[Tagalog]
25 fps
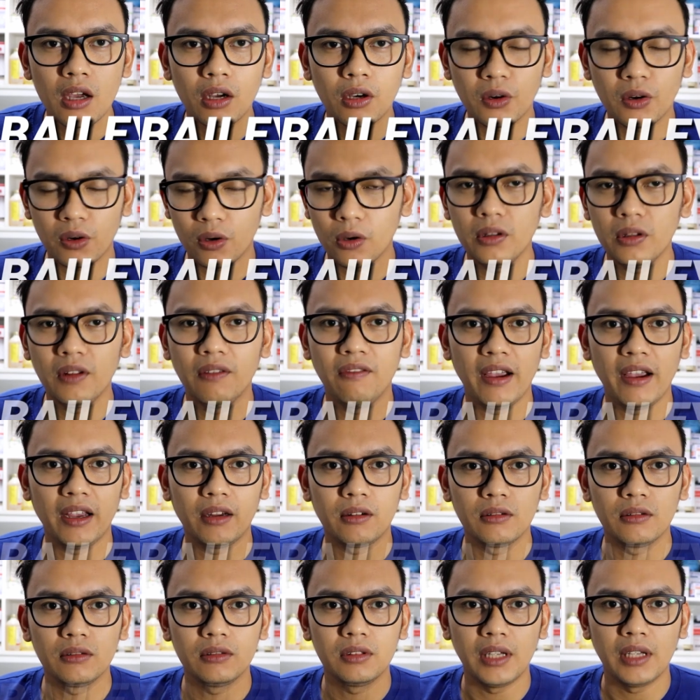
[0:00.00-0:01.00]

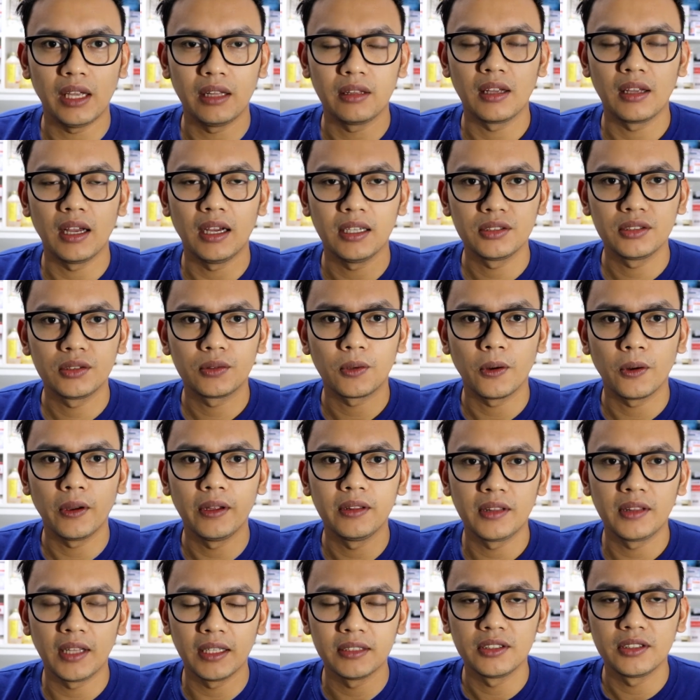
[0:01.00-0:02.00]
coronavirus, and
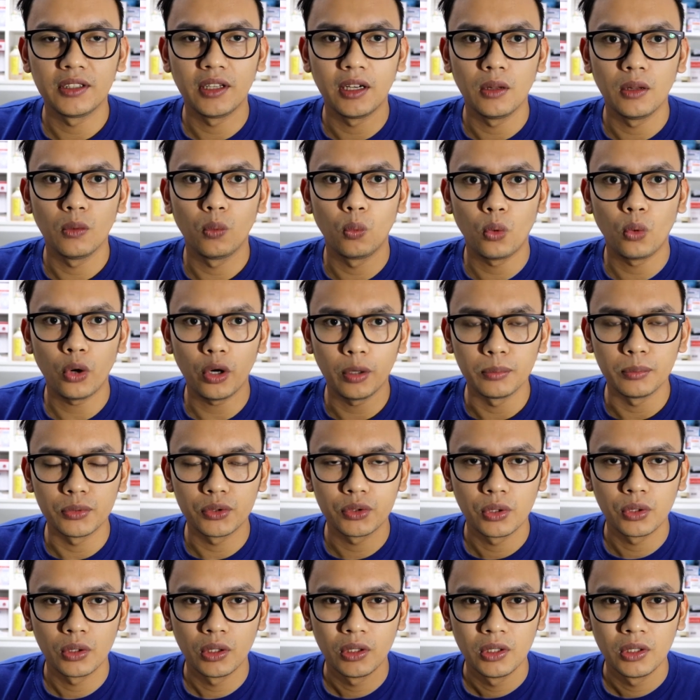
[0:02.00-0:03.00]
gastrointestinal
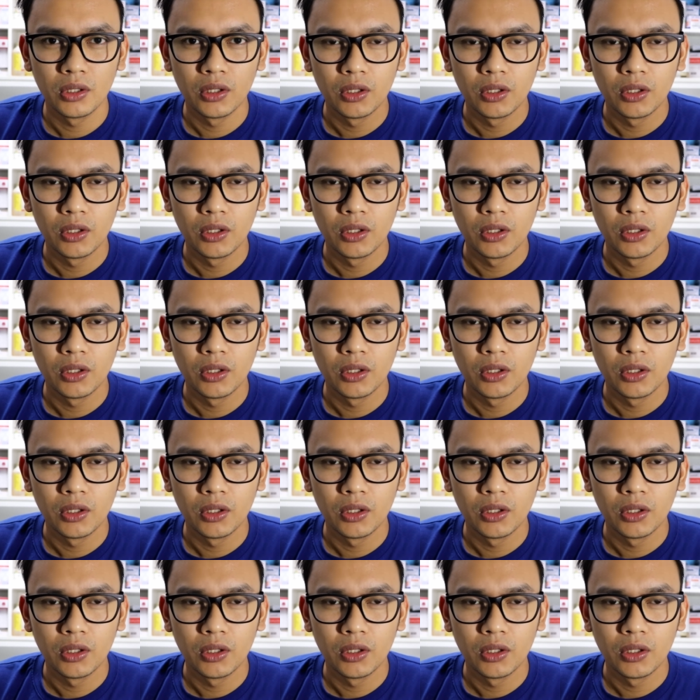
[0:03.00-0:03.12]
worms.